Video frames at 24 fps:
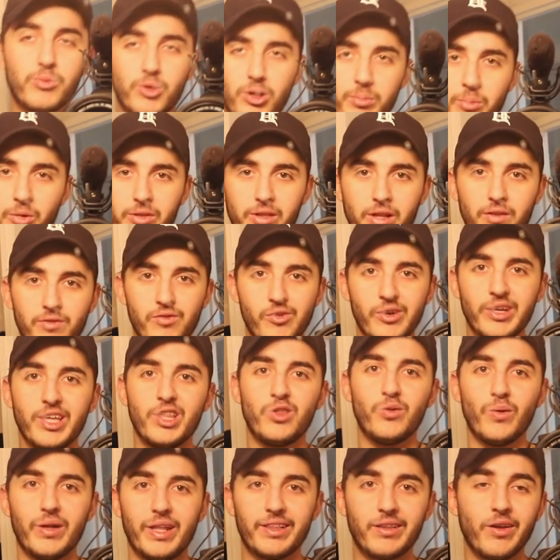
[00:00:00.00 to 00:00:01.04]
de commencer le vlog
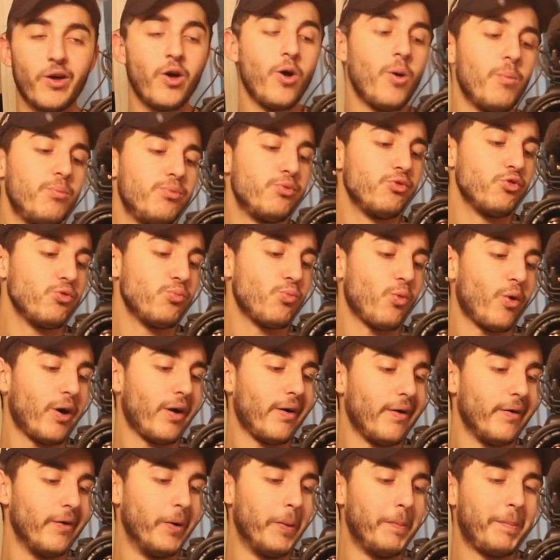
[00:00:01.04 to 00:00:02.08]
histoire d'être plus ou
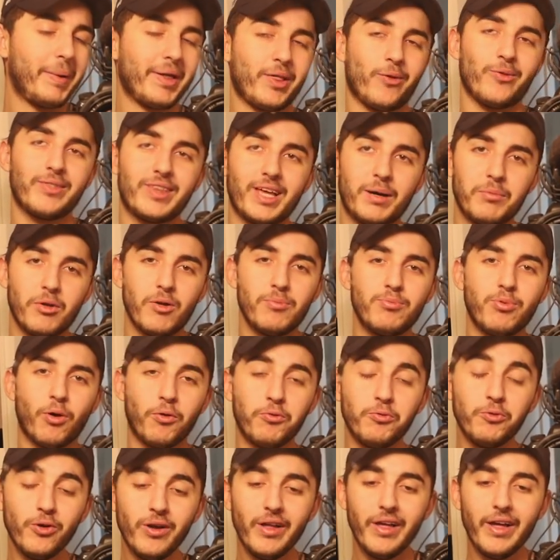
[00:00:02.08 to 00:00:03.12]
moins euh, présentable pour
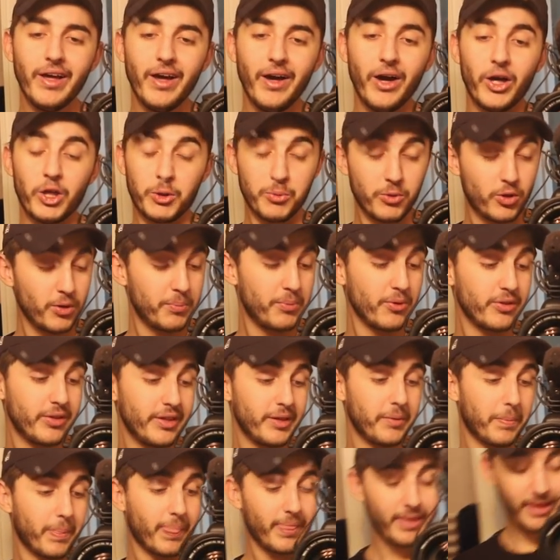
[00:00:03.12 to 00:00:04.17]
vous, je me suis
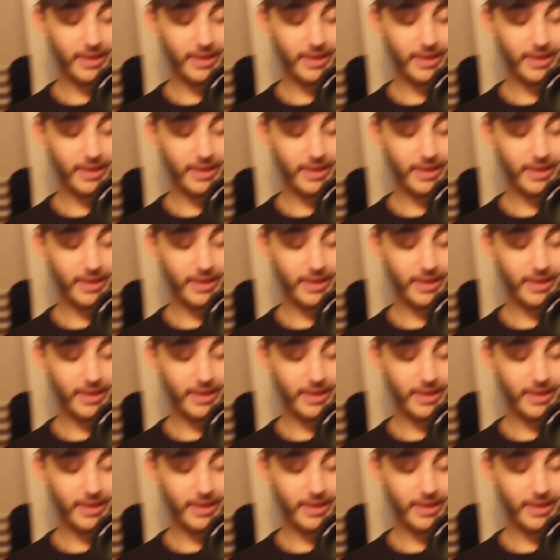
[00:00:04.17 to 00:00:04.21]
pesé.